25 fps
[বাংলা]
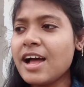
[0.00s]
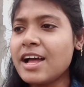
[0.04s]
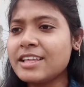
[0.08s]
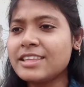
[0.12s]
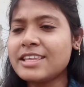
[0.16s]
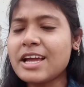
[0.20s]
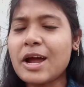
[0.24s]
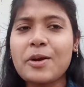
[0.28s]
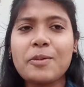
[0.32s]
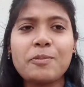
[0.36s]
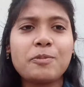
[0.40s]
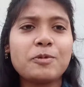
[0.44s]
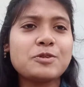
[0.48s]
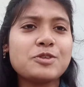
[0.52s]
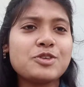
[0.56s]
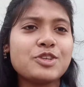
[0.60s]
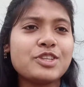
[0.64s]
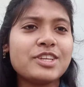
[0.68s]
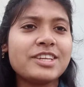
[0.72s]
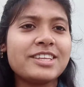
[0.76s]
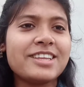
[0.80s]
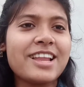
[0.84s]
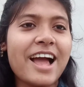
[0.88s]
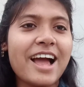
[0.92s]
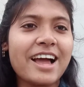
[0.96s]
তার
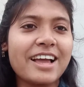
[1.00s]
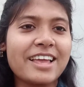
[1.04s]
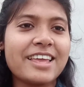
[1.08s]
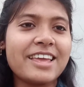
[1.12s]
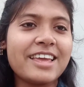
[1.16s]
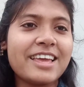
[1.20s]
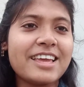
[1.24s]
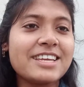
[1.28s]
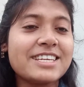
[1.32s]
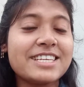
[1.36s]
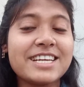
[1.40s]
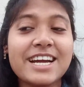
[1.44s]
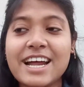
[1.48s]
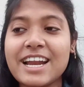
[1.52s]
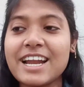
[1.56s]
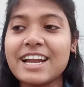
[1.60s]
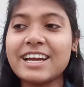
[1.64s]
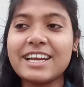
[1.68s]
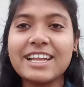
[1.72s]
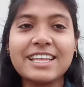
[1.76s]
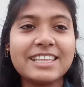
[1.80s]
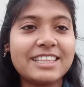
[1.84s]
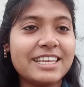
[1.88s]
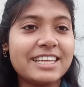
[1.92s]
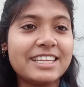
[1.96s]
যদি না খেয়ে
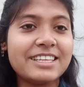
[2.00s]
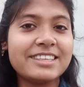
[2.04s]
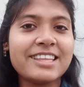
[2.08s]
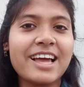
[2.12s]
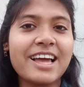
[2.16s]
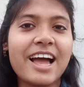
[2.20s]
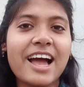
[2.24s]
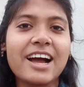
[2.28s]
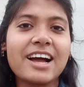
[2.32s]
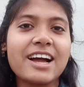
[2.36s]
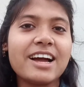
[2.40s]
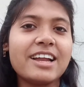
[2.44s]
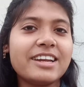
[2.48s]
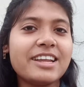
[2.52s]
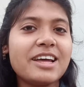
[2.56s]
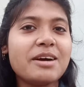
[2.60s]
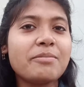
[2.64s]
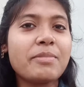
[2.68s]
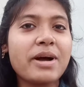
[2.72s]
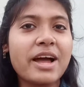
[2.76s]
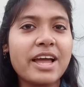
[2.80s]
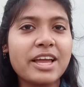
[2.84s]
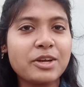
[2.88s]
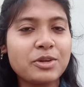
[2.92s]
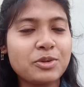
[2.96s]
সারাটা দিন থাকাটা
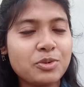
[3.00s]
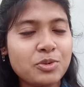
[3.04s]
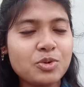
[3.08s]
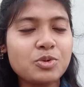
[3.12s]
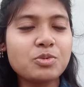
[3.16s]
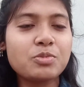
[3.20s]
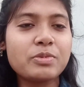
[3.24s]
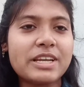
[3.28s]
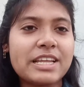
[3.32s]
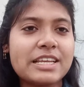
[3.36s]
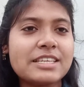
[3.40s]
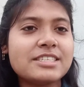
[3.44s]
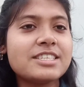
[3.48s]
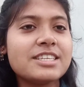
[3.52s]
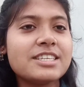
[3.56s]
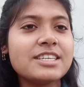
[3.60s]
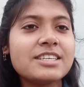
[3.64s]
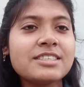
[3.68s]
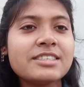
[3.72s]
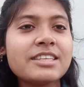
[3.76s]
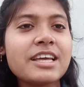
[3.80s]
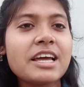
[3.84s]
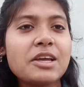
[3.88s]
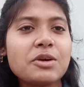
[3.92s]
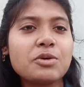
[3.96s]
মা একটু মানে
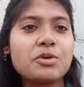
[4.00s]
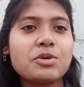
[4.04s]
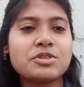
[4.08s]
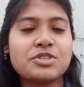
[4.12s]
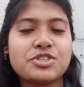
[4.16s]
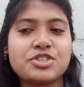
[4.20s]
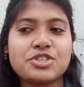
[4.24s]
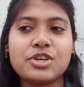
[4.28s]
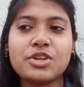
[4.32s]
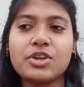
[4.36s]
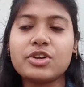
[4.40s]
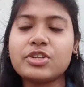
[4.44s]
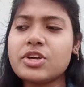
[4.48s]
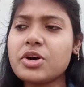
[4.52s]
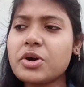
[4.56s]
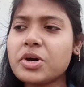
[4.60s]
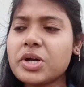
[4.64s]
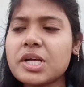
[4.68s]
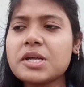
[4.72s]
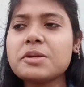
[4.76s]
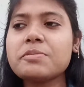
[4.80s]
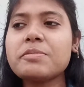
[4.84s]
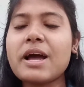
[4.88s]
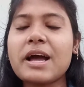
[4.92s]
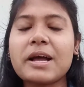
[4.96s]
চিন্তাই করছিল তখন
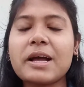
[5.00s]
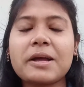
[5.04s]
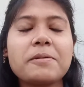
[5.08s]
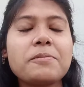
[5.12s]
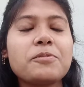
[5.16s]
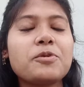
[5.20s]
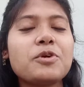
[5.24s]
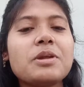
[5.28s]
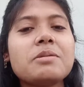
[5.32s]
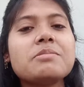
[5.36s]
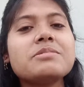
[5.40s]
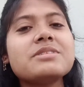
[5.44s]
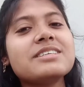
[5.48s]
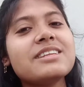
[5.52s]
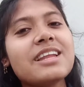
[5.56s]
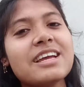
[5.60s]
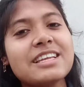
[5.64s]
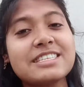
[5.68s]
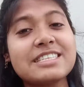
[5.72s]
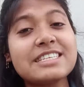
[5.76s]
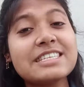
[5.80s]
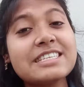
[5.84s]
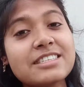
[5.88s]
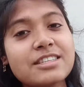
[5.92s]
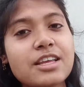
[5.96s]
আমি মাকে বললাম যে না
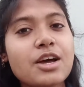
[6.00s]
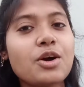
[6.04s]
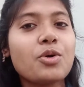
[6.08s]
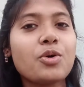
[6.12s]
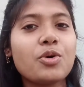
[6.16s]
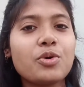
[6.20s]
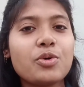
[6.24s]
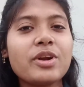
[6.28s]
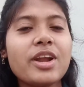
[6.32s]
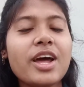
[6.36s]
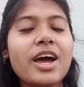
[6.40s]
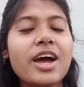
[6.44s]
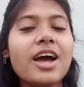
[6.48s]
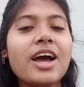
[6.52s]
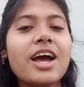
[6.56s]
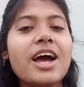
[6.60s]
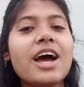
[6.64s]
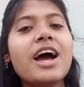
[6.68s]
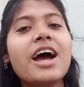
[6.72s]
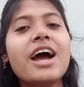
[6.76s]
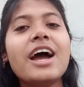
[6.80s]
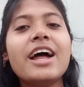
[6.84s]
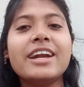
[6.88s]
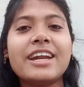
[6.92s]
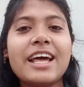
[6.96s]
চিন্তা করো না
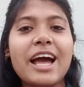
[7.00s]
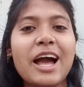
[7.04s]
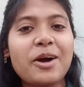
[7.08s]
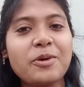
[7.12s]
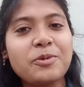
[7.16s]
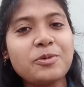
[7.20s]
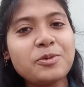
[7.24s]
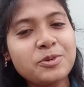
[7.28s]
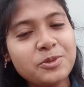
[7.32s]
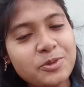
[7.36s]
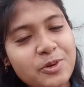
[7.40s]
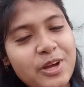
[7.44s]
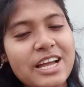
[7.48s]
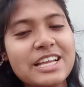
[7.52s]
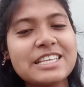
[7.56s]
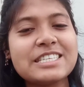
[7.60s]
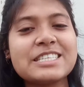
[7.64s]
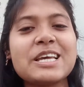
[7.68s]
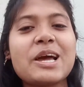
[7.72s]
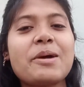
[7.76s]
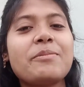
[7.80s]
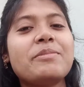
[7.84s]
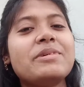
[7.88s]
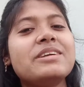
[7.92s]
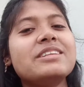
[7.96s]
ঠাকুর তো আছে
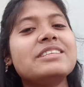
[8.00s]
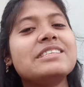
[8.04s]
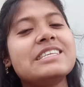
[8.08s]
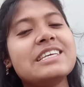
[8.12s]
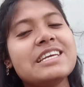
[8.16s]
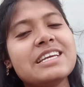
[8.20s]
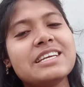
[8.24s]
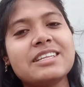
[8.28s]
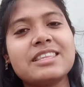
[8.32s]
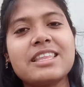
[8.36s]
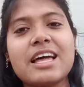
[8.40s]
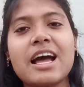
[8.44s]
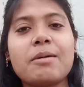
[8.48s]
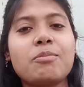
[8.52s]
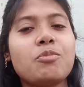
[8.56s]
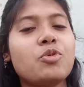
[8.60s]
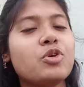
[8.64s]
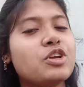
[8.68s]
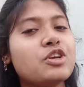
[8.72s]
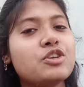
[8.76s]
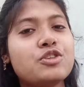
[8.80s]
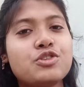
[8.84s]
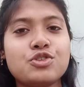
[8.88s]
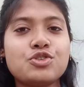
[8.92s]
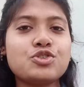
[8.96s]
আমি ঠিক থাকবো
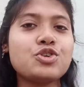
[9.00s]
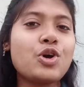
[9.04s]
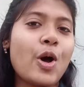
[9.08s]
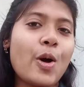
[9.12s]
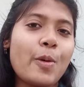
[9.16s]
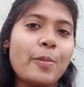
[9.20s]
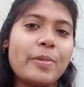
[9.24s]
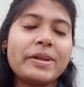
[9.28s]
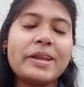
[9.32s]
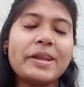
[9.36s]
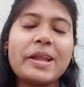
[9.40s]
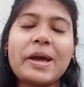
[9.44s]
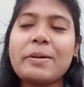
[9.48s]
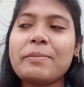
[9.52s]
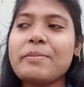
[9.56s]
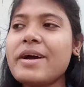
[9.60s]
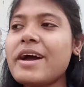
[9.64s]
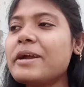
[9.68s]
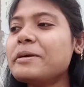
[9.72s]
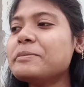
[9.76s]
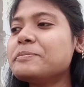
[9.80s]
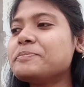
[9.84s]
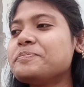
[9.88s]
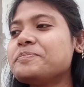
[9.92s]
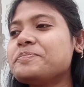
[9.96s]
কিচ্ছু হবে না
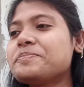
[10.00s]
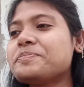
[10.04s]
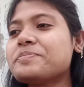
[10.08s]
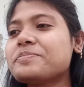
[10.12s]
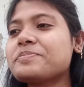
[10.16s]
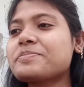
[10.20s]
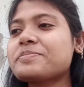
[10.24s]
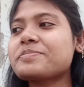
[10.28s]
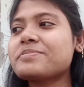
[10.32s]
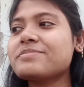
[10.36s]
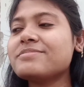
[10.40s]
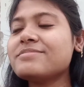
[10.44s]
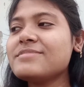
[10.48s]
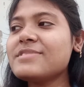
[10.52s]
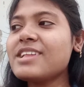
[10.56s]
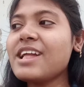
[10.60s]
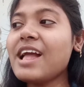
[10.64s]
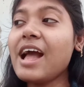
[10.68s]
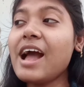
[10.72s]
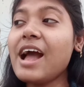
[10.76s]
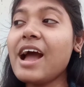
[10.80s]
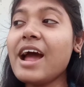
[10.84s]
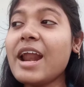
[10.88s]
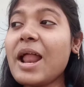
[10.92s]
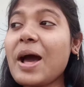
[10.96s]
আমার
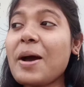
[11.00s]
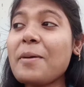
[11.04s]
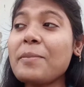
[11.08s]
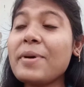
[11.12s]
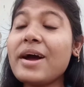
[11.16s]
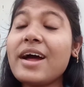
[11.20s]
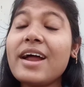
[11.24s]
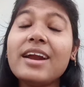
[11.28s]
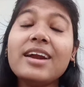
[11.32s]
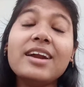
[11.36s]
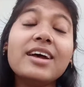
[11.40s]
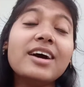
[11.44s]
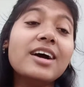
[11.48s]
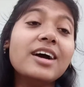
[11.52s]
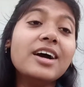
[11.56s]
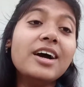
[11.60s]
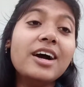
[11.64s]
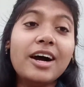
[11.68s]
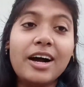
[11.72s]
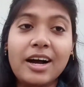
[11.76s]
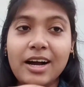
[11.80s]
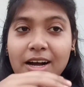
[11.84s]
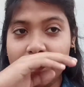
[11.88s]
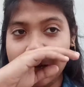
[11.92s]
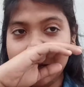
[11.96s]
আর আমার
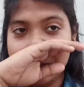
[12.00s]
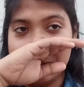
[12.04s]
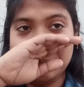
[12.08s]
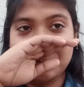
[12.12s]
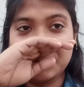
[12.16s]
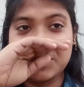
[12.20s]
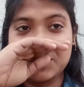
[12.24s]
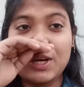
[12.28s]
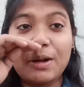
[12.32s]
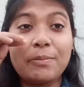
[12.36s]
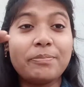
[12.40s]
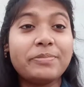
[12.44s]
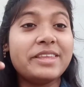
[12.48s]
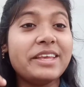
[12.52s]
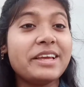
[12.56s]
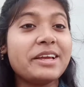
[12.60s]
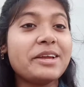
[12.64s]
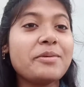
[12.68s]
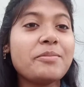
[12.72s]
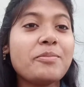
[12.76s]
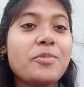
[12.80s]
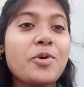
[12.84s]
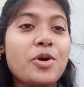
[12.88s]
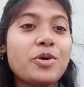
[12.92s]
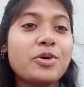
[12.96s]
সব থেকে
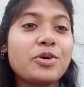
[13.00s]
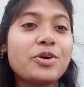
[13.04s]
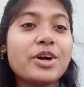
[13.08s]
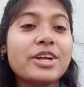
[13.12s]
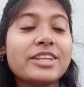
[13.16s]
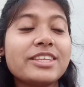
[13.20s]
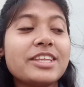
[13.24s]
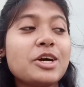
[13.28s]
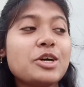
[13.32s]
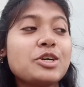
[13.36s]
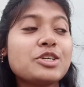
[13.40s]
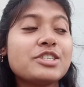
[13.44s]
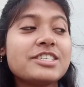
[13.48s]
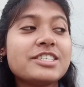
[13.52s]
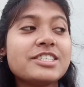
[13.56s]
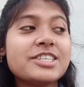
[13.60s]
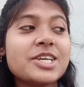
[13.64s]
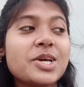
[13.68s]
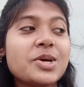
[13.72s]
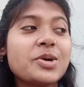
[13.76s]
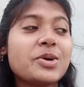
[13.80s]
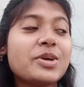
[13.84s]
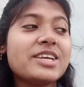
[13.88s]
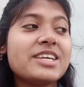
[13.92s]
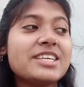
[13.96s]
বড় কথা হচ্ছে
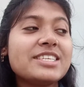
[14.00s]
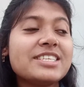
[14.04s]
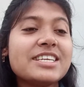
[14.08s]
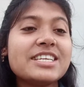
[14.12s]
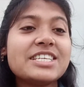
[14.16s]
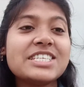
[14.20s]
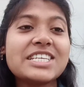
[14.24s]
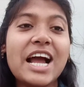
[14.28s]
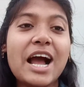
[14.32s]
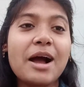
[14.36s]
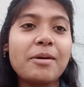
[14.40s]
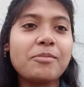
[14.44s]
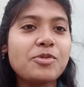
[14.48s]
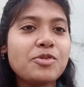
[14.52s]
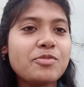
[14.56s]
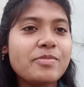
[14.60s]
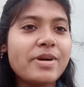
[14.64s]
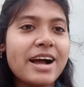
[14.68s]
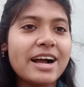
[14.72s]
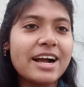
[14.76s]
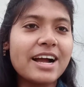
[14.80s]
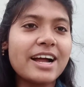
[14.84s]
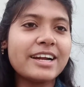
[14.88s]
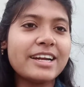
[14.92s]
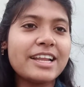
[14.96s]
ওই যে সাবু
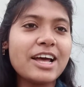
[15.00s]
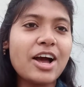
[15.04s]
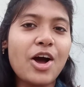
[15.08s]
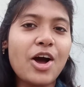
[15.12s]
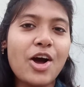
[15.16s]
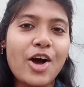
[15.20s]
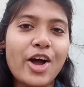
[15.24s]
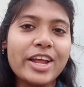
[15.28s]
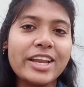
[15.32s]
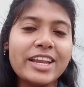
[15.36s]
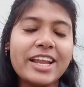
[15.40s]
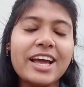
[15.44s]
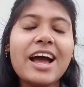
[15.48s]
মাখাটা হয় না